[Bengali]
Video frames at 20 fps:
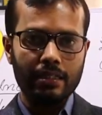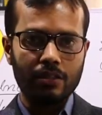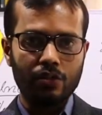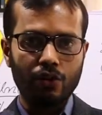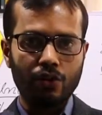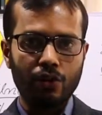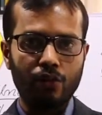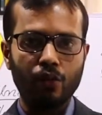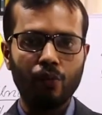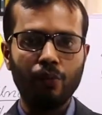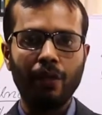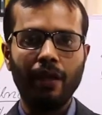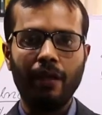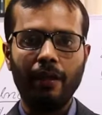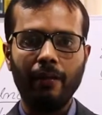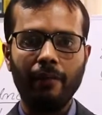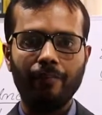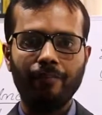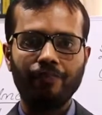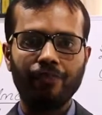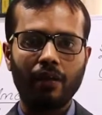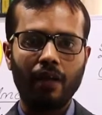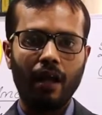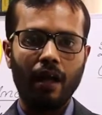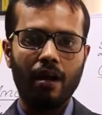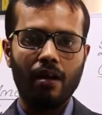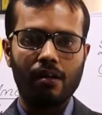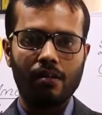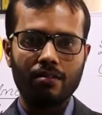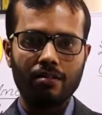যদি তুমি
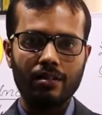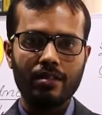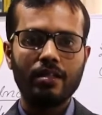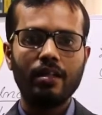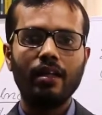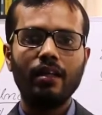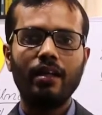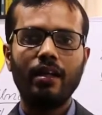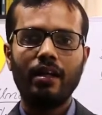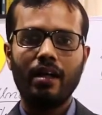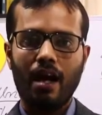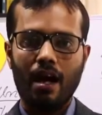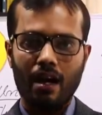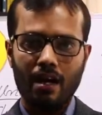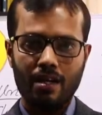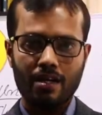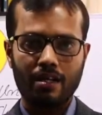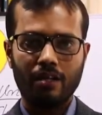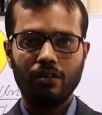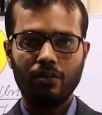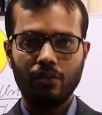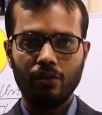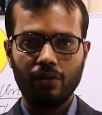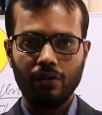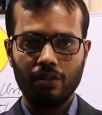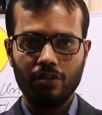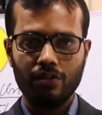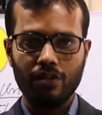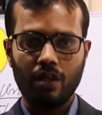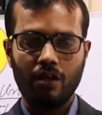আর্টিকেলকে কারেকশন
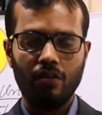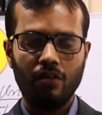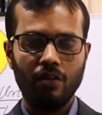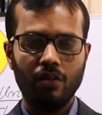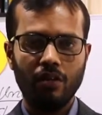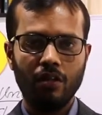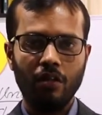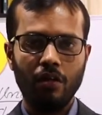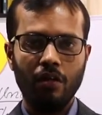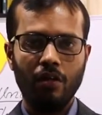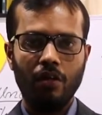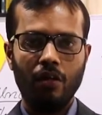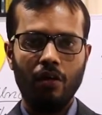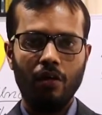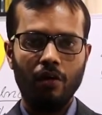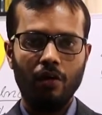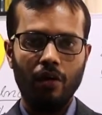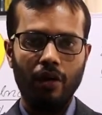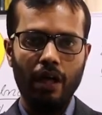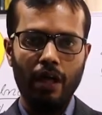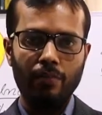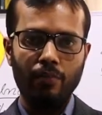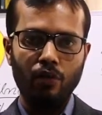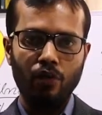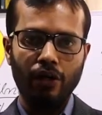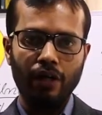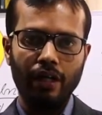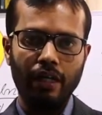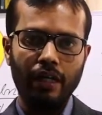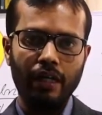করতে চাও এবং
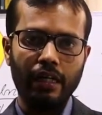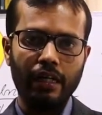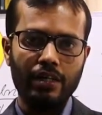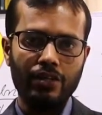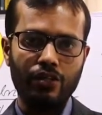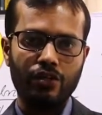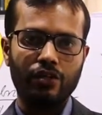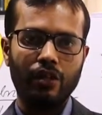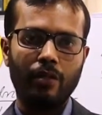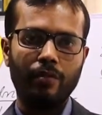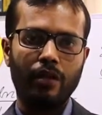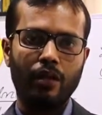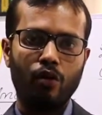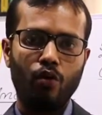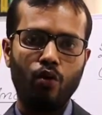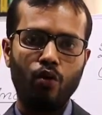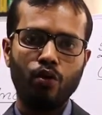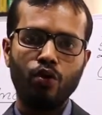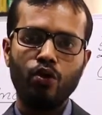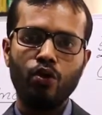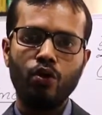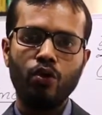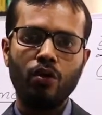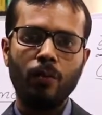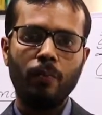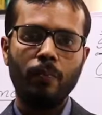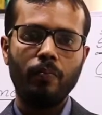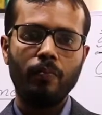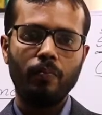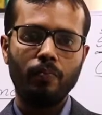ইংলিশ গ্রামারের অন্য অন্য
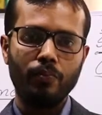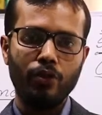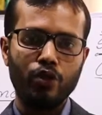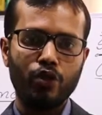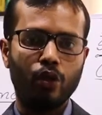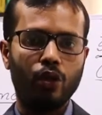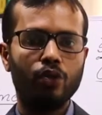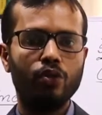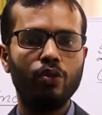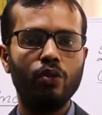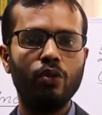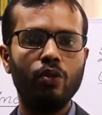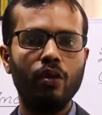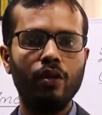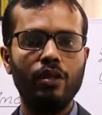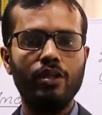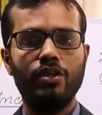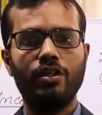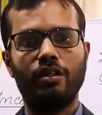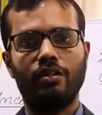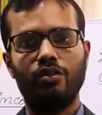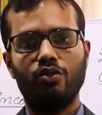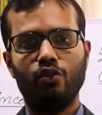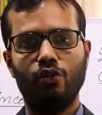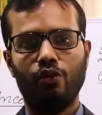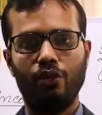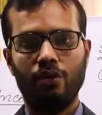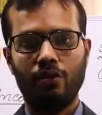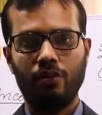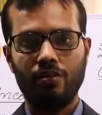বিষয়গুলো এর সাথে
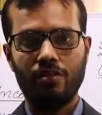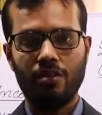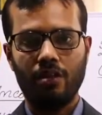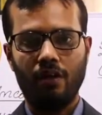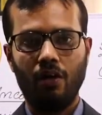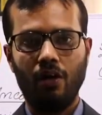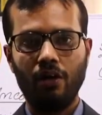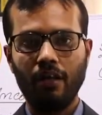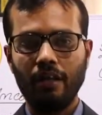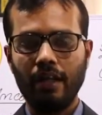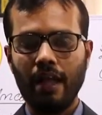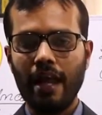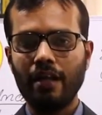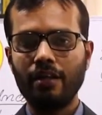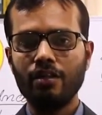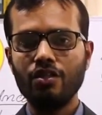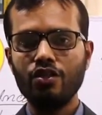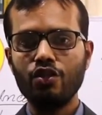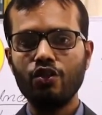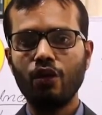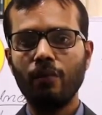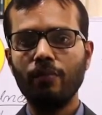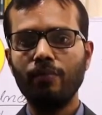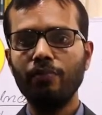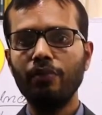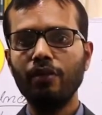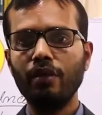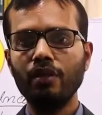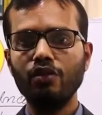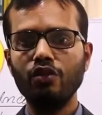জড়িত আছে অর্থাৎ একটি
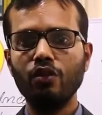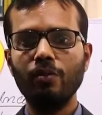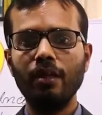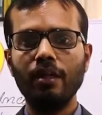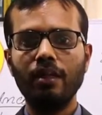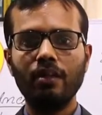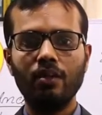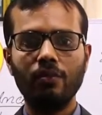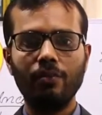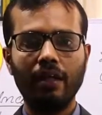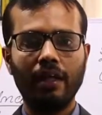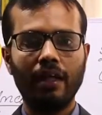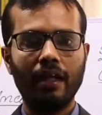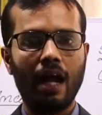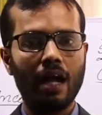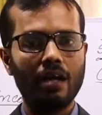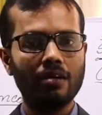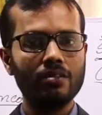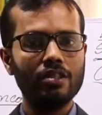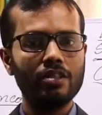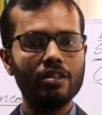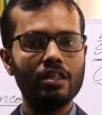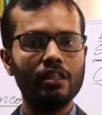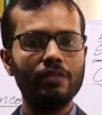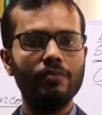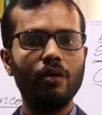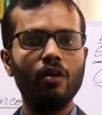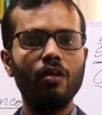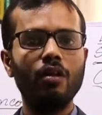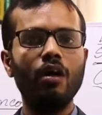শব্দকে যদি তুমি
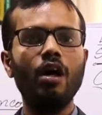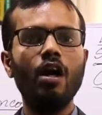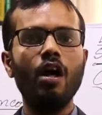কাউন্টেবল